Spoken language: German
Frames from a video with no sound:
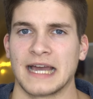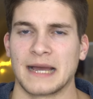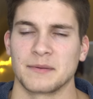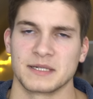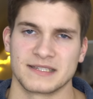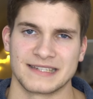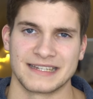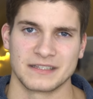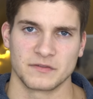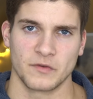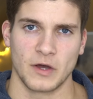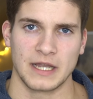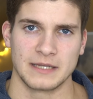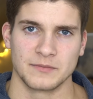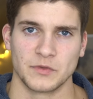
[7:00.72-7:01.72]
Aber das Ding ist
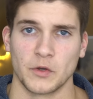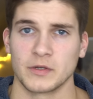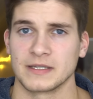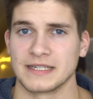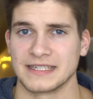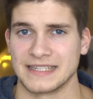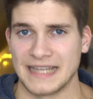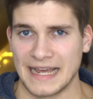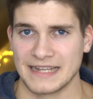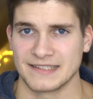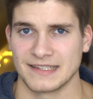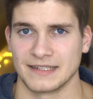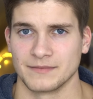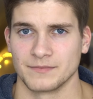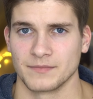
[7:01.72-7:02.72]
vor allem deutlich
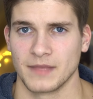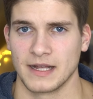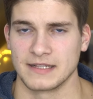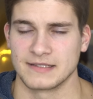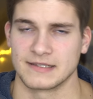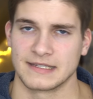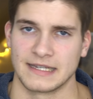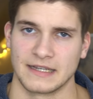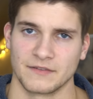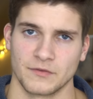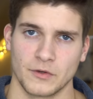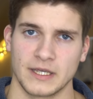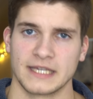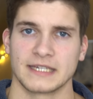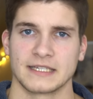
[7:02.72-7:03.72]
leiser als der
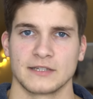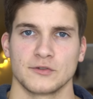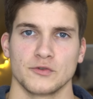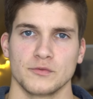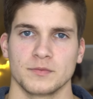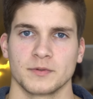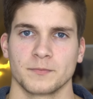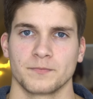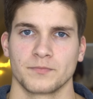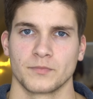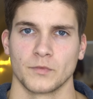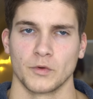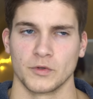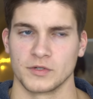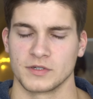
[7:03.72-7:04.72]
vorherige Typ.
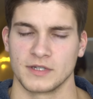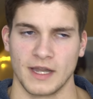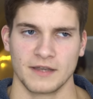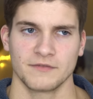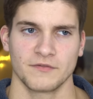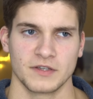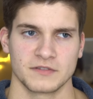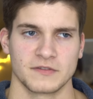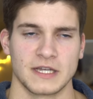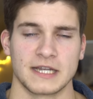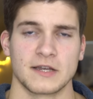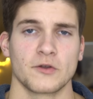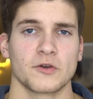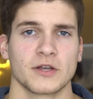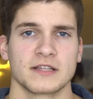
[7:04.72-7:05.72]
Und dann, was
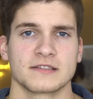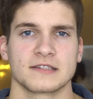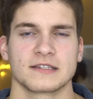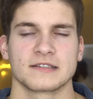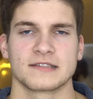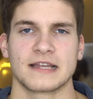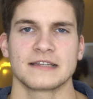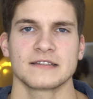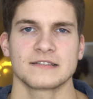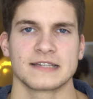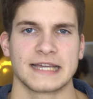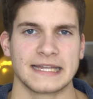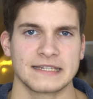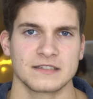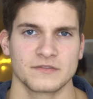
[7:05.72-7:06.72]
vielleicht auch noch ganz interessant ist, ihr
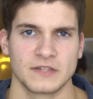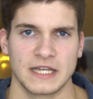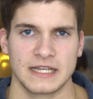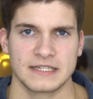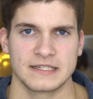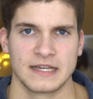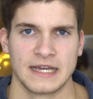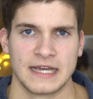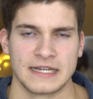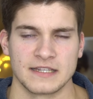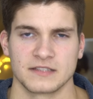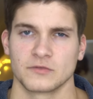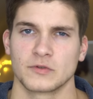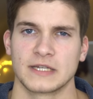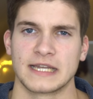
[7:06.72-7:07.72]
kennt das vielleicht,
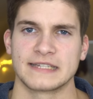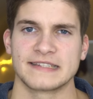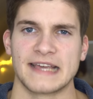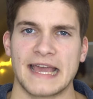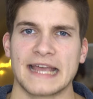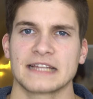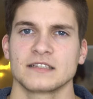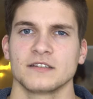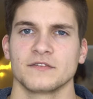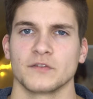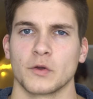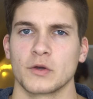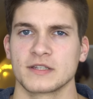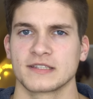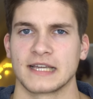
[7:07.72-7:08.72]
das sogenannte Active
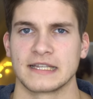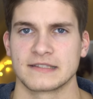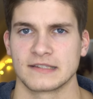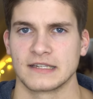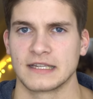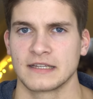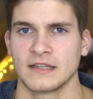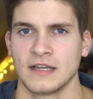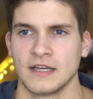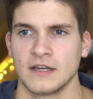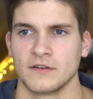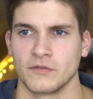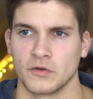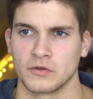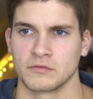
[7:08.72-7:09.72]
Noise Cancelling
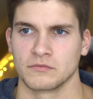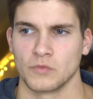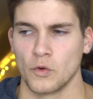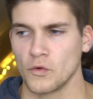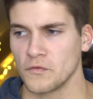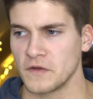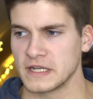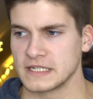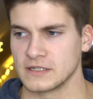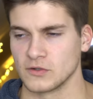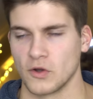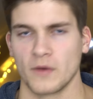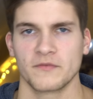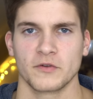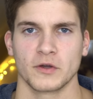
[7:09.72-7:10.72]
von hochwertigen
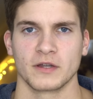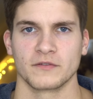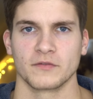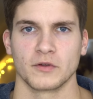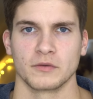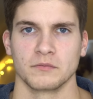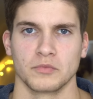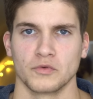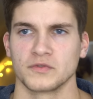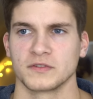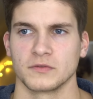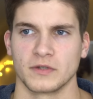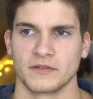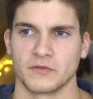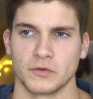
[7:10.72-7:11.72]
Kopfhörern von Bose
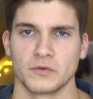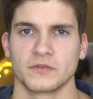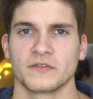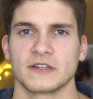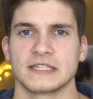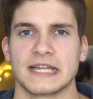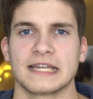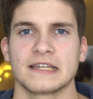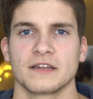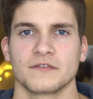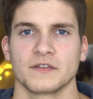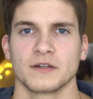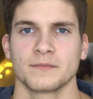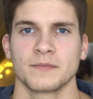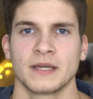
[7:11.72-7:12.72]
oder von irgendwelchen anderen
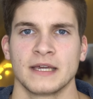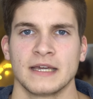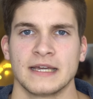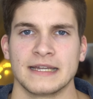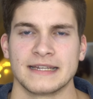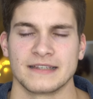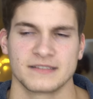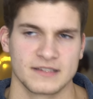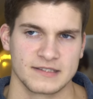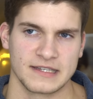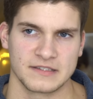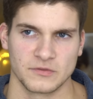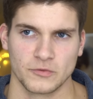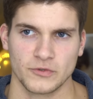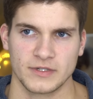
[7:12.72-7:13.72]
Firmen. Da ist es
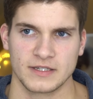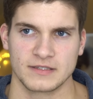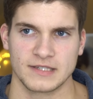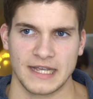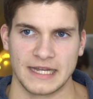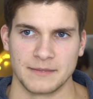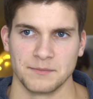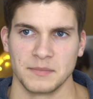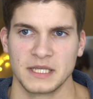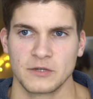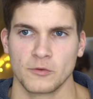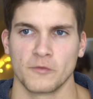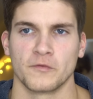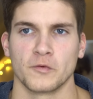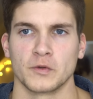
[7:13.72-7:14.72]
ja so, dass ein
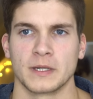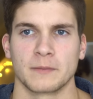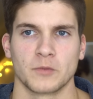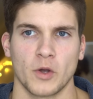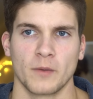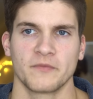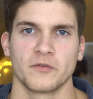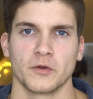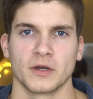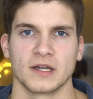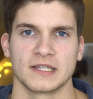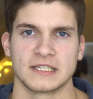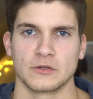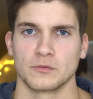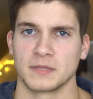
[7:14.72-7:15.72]
Mikrofon am
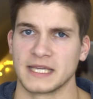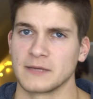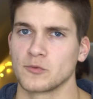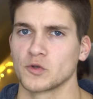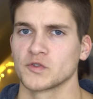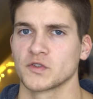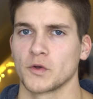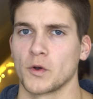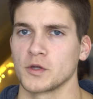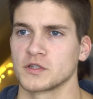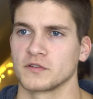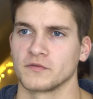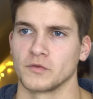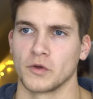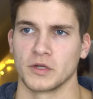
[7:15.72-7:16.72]
Kopfhörer die
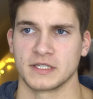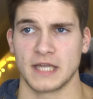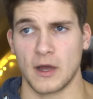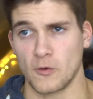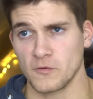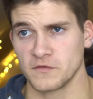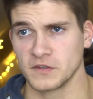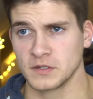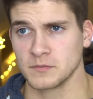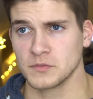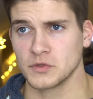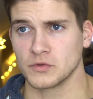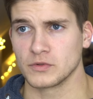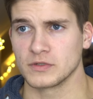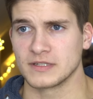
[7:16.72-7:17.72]
Umgebungsgeräusche für euch
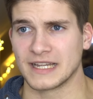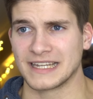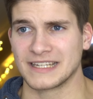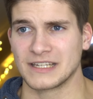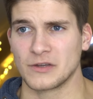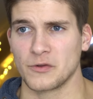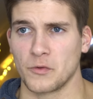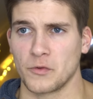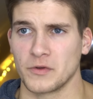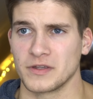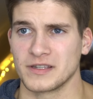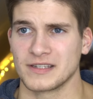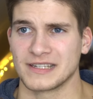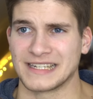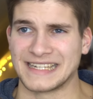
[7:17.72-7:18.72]
aufnimmt und dann
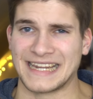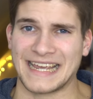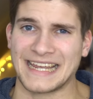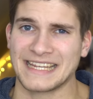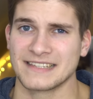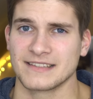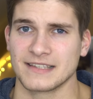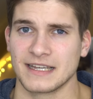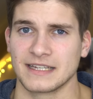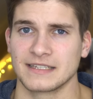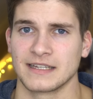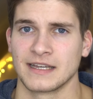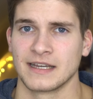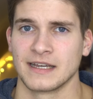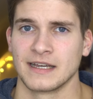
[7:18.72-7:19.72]
euch in
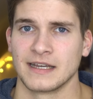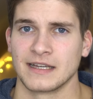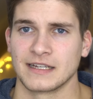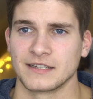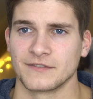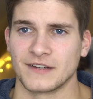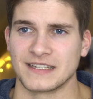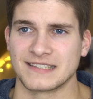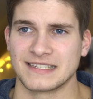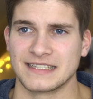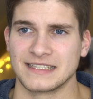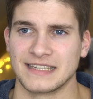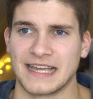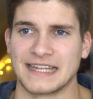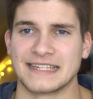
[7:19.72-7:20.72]
Echtzeit
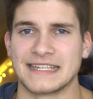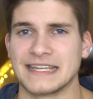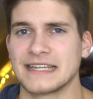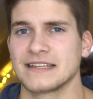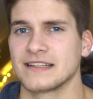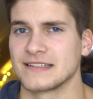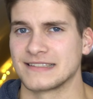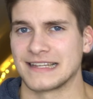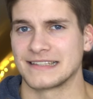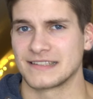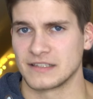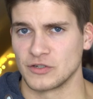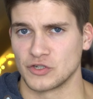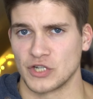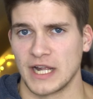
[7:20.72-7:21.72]
quasi
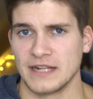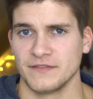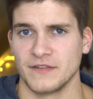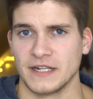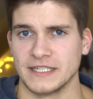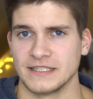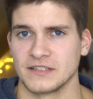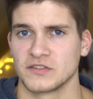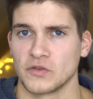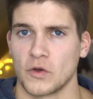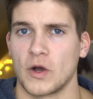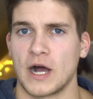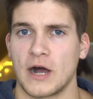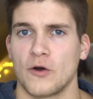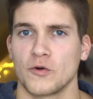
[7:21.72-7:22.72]
entgegengesetzte Schallwellen ins
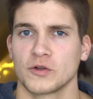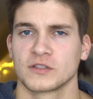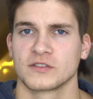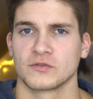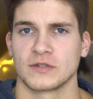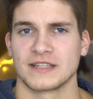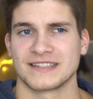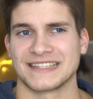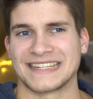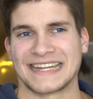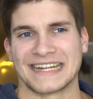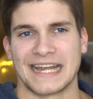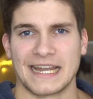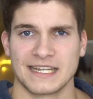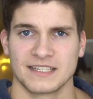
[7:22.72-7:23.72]
Ohr haucht, sodass ihr
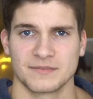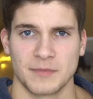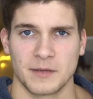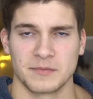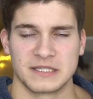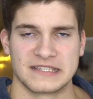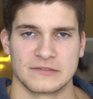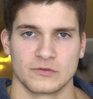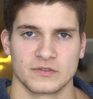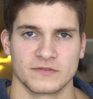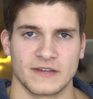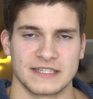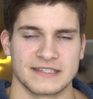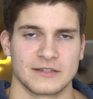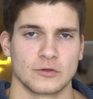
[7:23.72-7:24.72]
dann gar nichts mehr
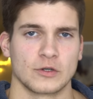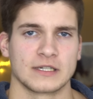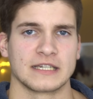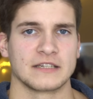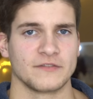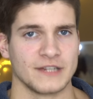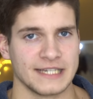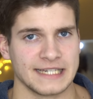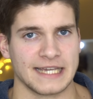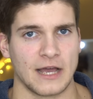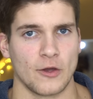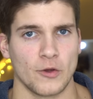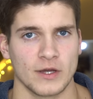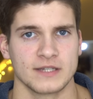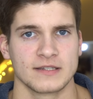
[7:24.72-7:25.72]
bzw. deutlich
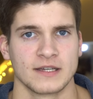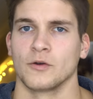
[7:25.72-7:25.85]
weniger hört.